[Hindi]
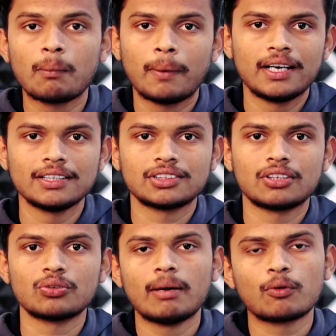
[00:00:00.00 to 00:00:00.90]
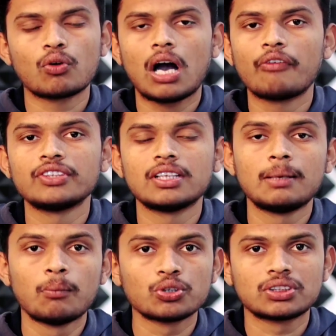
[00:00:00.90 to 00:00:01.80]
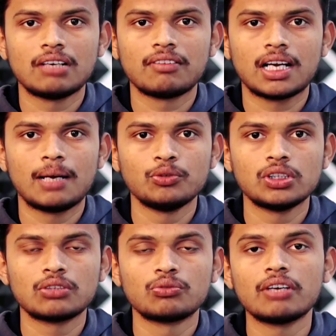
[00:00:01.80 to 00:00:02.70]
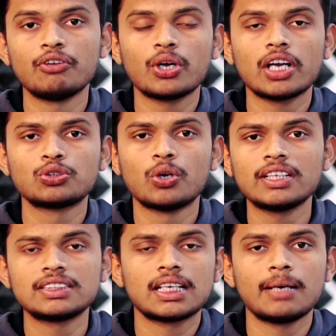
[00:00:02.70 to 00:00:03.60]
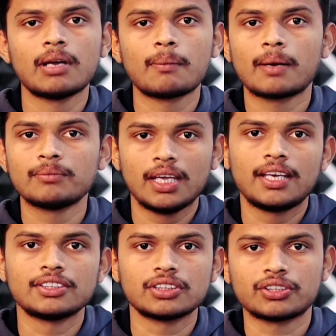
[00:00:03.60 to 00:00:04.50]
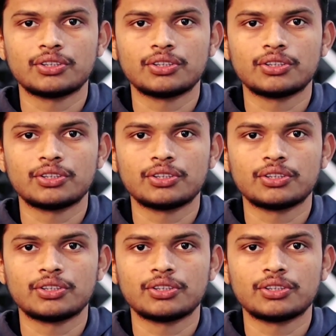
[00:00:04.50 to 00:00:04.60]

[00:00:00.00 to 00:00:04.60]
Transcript: अलग पांडे सर यहाँ पर वो काफी ज्यादा इमोशनल वगैरह भी हो जाते उनके वीडियो की एक छोटी सी क्लिप यहाँ पर आप देख ही